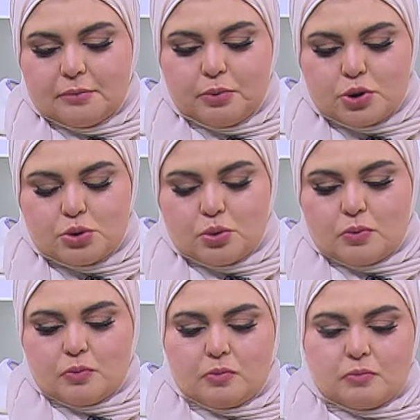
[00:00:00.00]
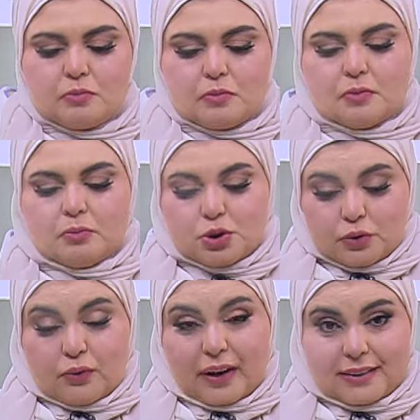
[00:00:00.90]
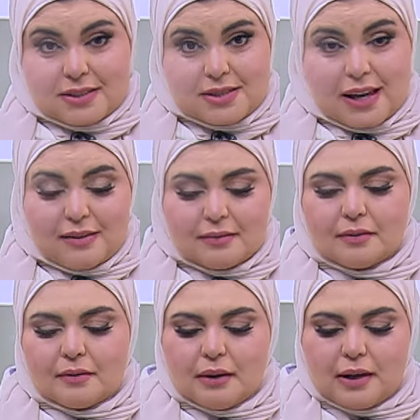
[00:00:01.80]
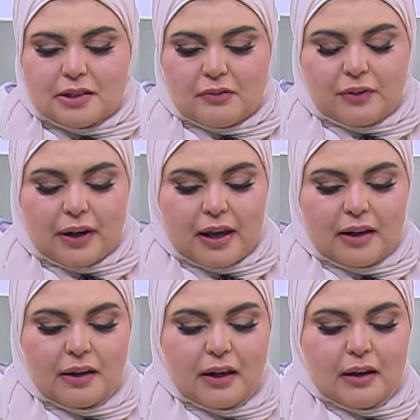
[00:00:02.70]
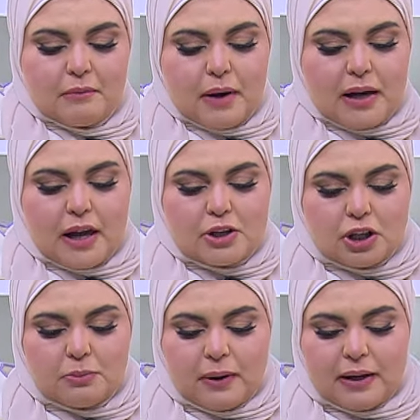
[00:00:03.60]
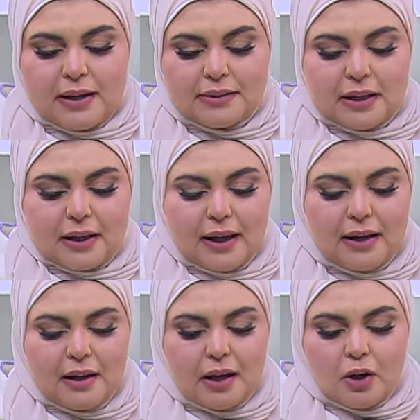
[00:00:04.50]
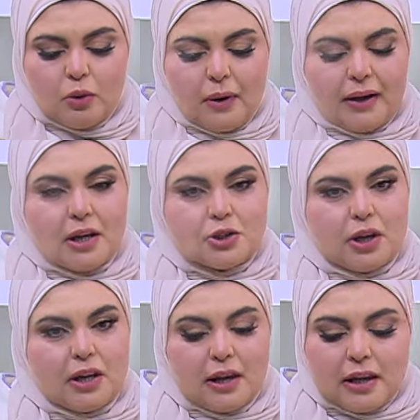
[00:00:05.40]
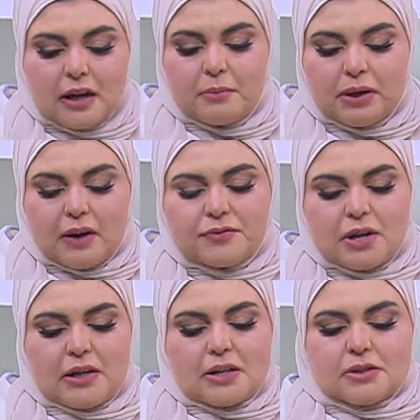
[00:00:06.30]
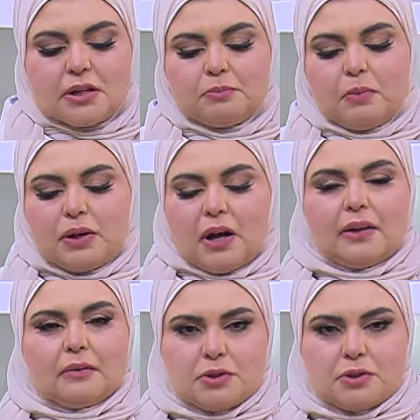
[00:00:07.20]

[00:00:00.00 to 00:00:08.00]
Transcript: بصوا بصوا اتفكت ازاي ادي الفراخ ما عليهاش غير معلقه الخل وما عليهاش هي هي من نفسها نزلت ميه حتى